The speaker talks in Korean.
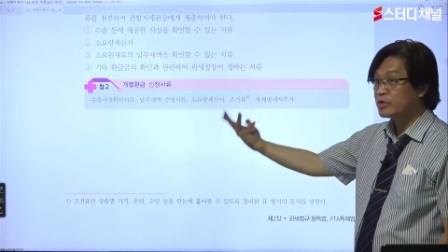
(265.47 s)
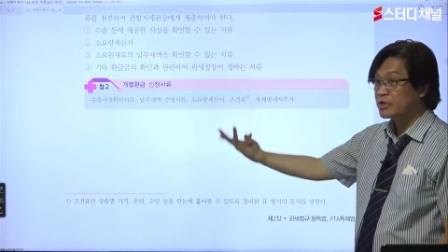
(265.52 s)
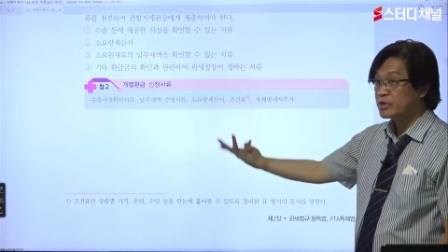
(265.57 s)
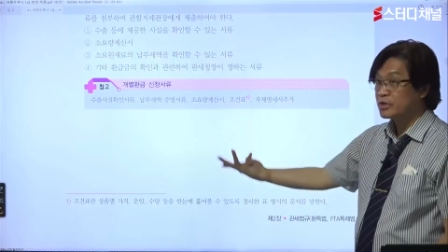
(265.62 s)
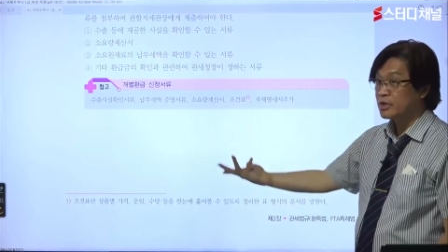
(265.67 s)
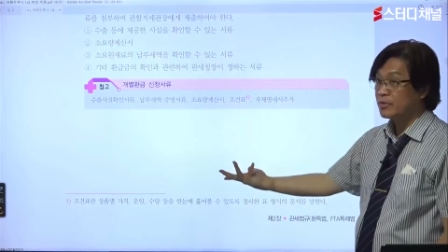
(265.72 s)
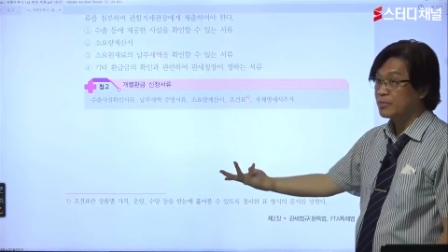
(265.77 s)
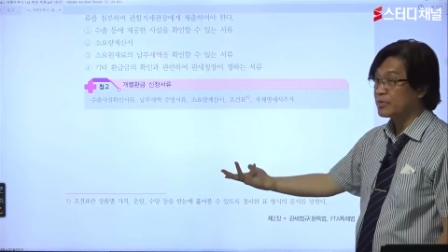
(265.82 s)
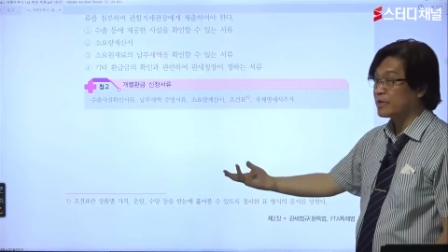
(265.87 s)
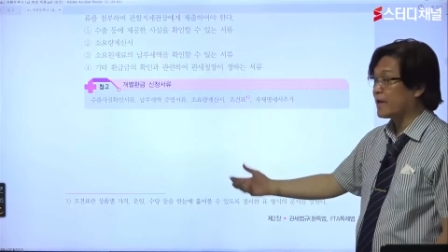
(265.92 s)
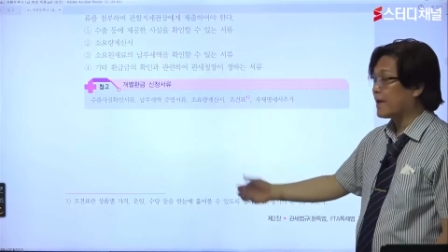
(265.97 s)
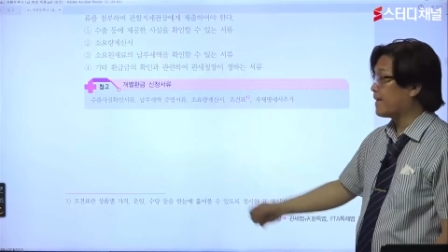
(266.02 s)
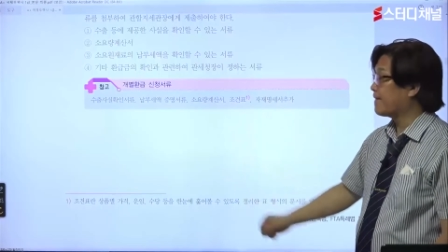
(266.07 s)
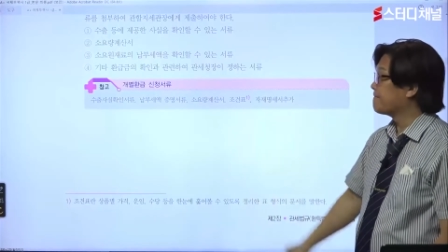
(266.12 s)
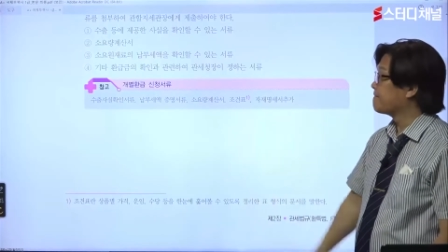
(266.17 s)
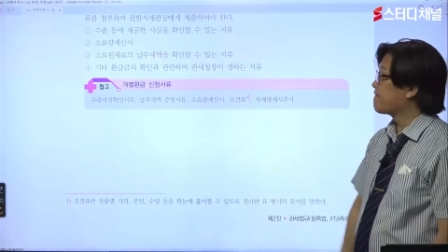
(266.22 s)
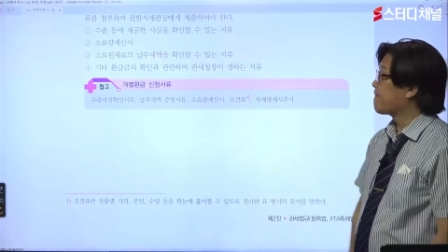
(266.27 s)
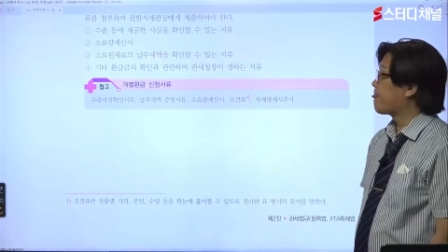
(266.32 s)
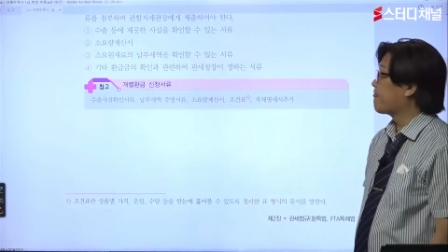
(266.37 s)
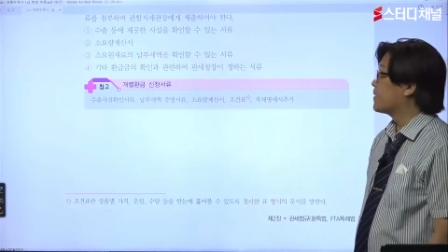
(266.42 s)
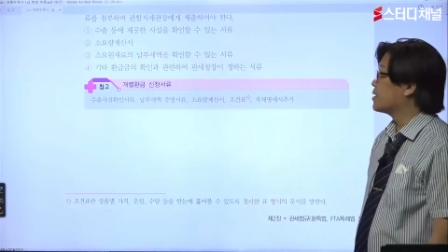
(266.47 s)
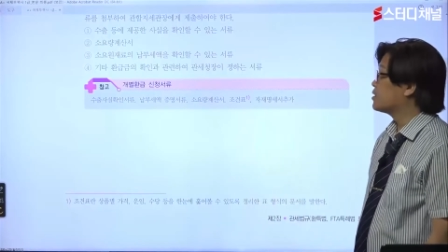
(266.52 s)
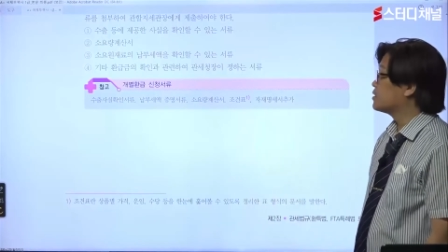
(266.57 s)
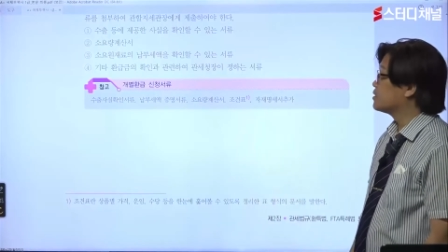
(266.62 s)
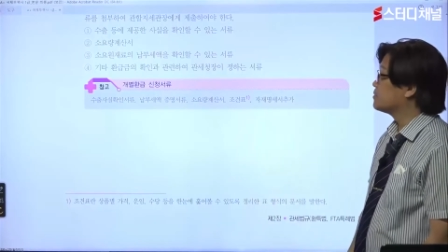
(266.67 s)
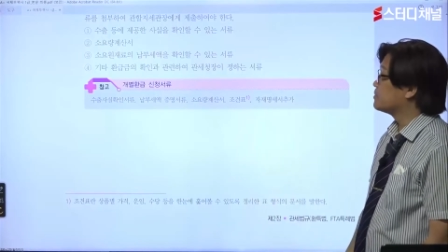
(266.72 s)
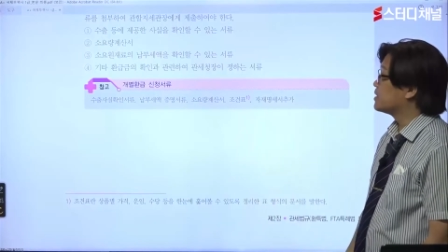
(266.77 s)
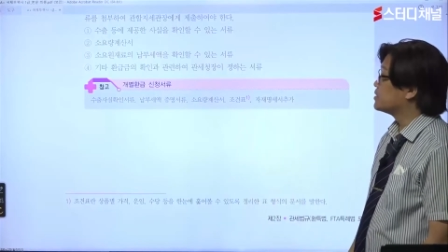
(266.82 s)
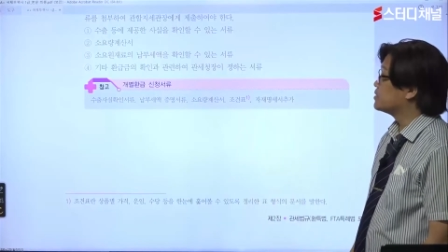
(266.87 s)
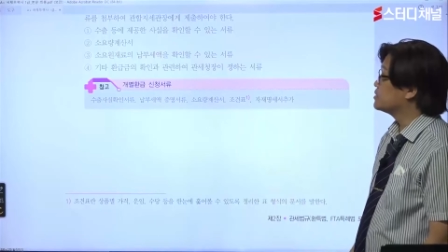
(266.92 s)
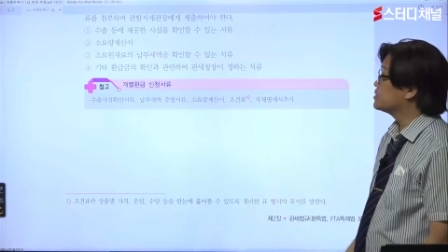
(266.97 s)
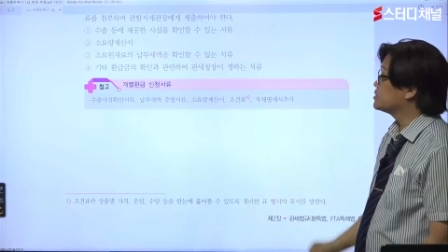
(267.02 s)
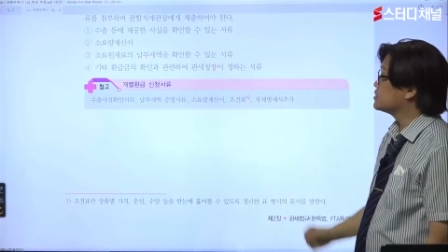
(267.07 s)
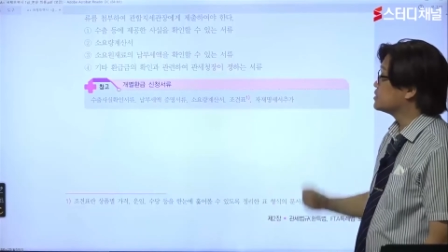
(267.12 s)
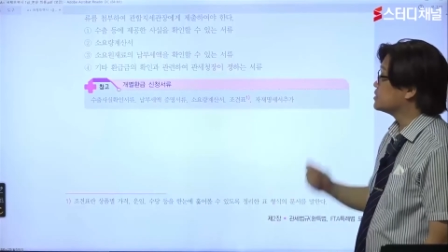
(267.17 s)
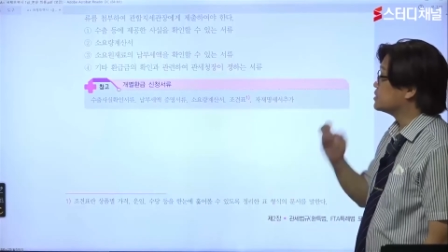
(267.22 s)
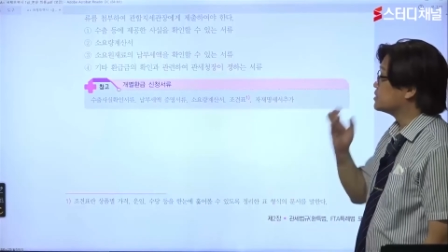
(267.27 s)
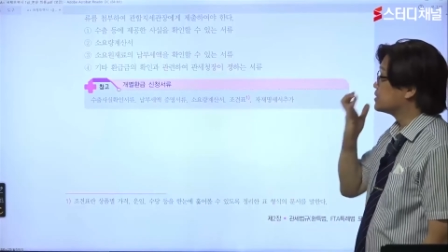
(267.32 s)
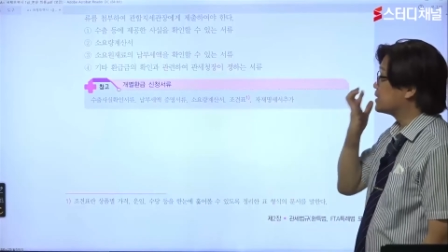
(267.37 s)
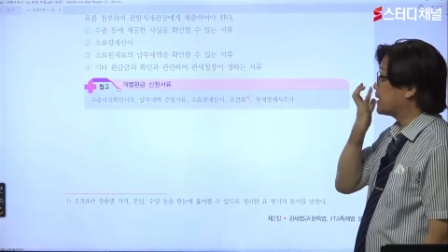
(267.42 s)
있기 때문에 이거는
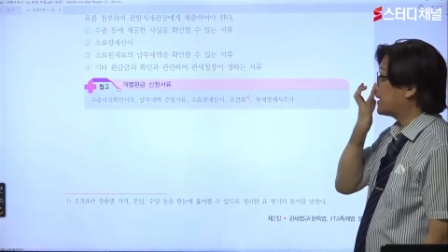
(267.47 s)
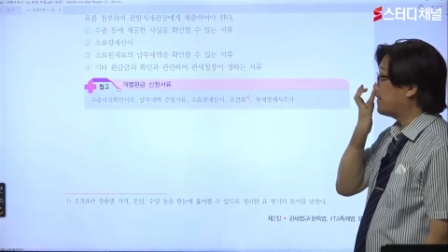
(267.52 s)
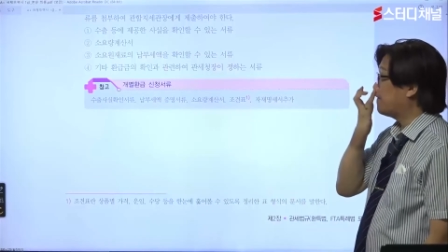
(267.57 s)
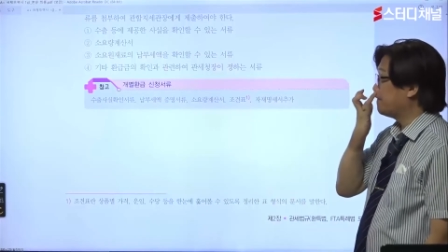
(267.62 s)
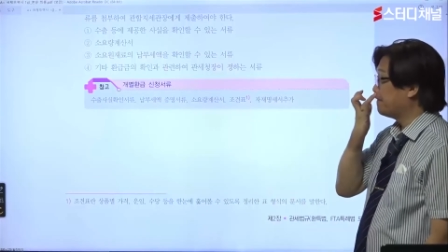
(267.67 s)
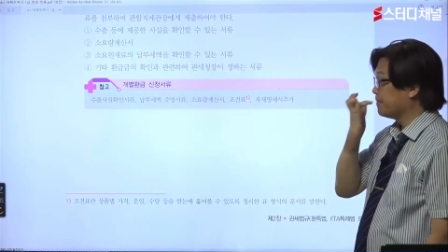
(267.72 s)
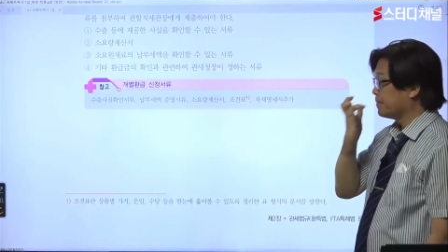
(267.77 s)
반드시 이제